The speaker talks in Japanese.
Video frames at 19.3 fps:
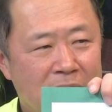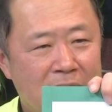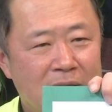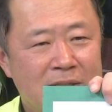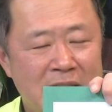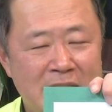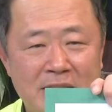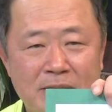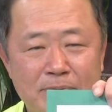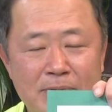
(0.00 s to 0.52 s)

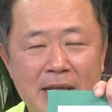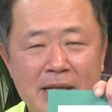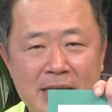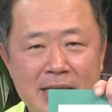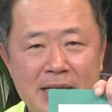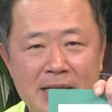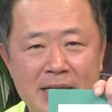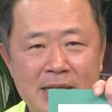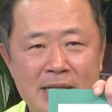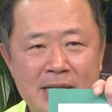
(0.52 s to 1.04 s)
実務的
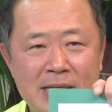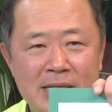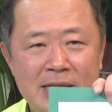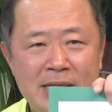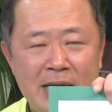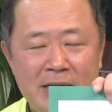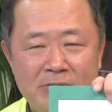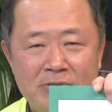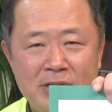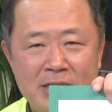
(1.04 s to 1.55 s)
に
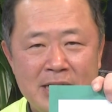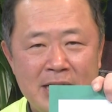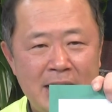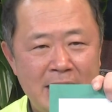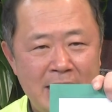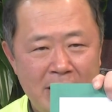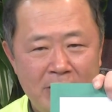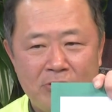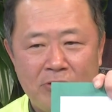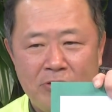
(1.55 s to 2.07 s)
やる人間だよ